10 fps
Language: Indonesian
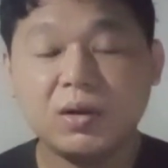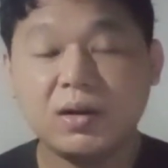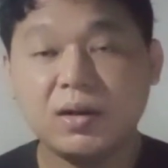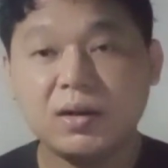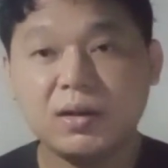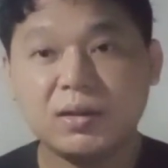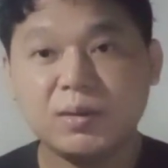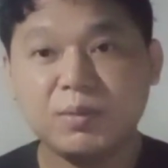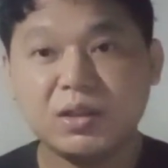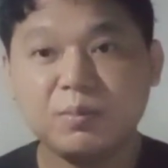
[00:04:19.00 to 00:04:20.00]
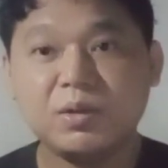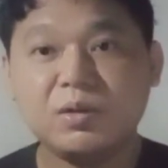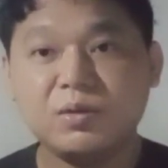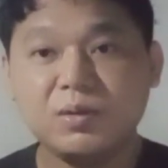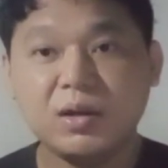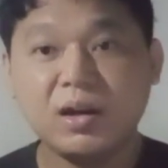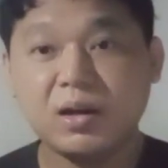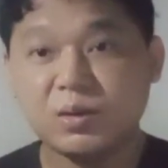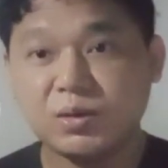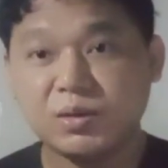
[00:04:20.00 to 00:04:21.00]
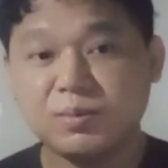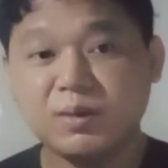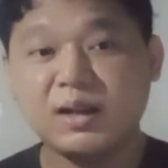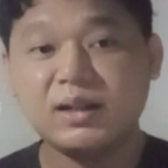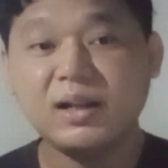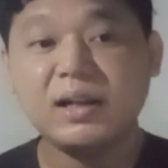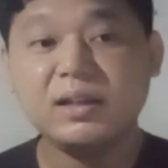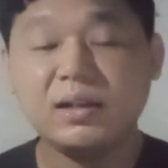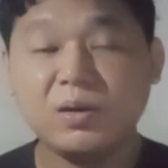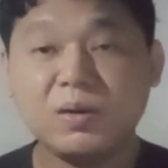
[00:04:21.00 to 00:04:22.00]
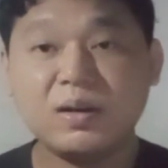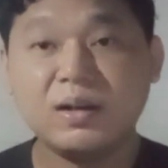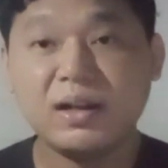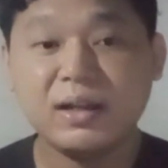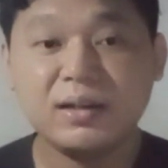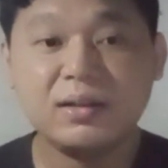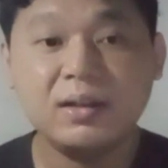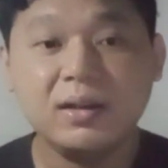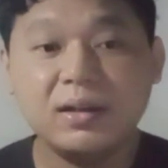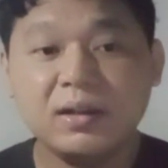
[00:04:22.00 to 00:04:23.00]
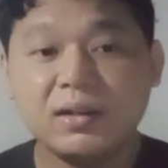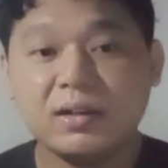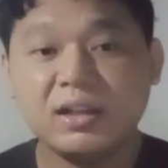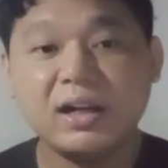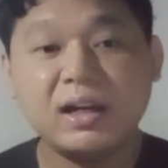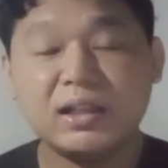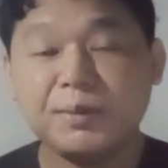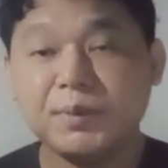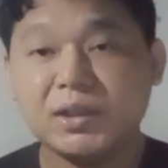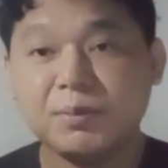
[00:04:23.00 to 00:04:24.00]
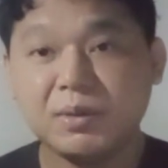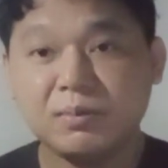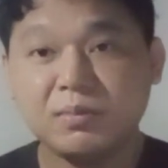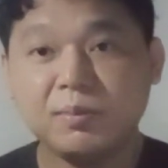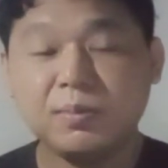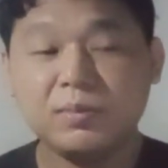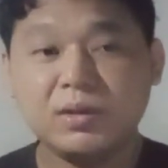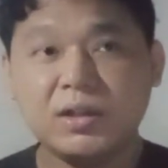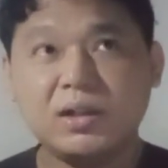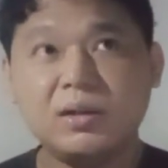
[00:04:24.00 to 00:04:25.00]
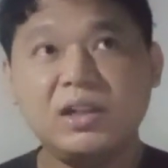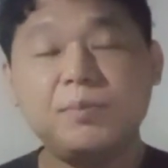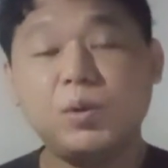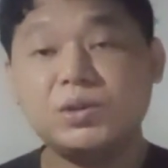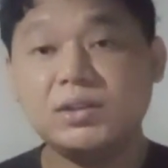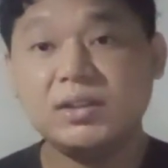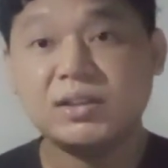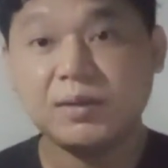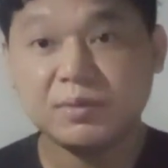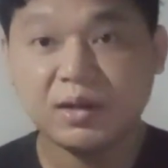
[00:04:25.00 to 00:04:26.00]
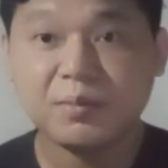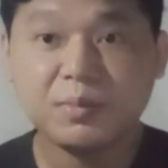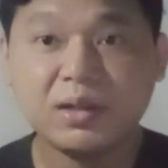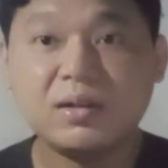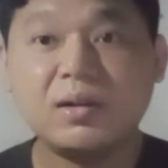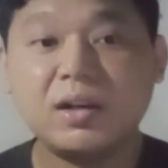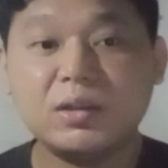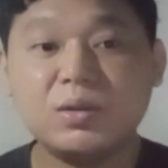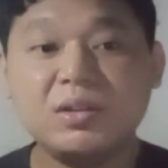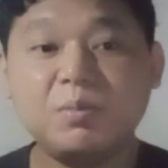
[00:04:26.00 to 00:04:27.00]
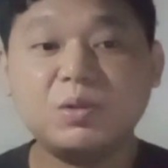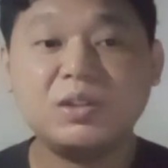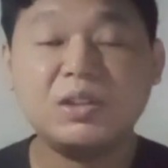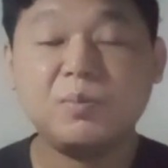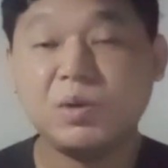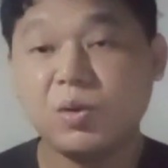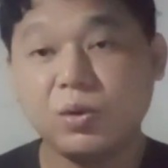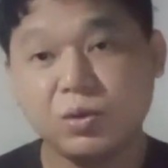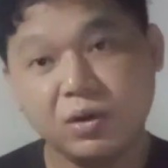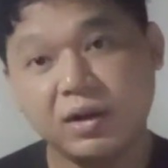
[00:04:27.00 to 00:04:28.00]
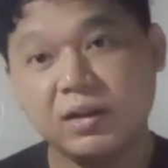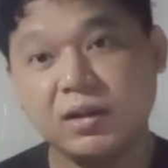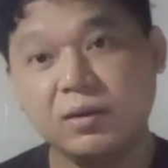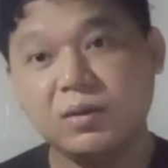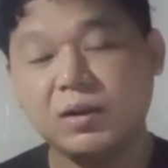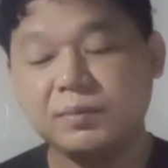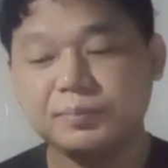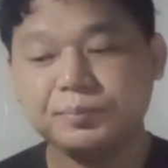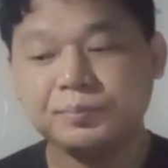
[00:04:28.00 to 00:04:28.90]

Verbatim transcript: uh, teman-teman juga harus menghargai orang lain dikala teman-teman uh, di posisi subscriber atau di posisi penonton lah gitu kan